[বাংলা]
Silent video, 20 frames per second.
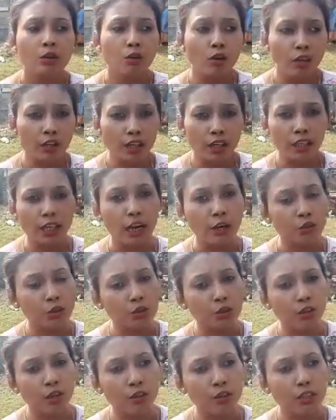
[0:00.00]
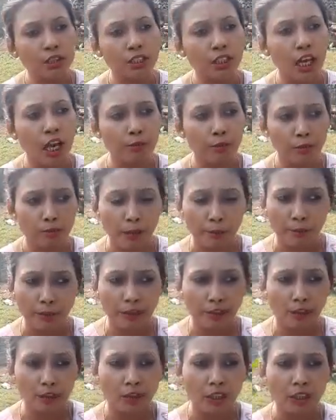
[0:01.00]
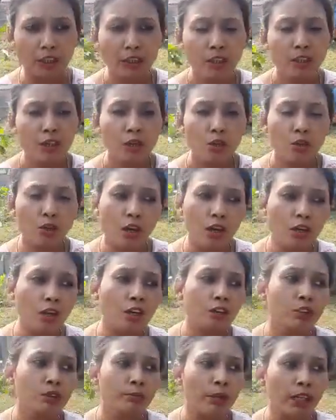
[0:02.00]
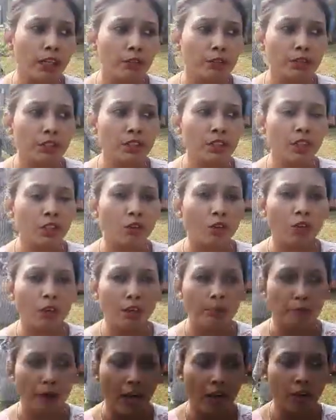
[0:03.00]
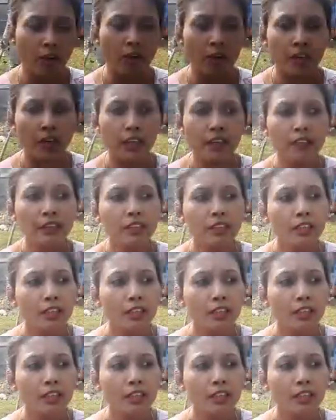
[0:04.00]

গঙ্গাকে আরতি করা হচ্ছে এমন ব্যাপারটা নয় গঙ্গা আরতি মানে হচ্ছে গঙ্গা মা গঙ্গার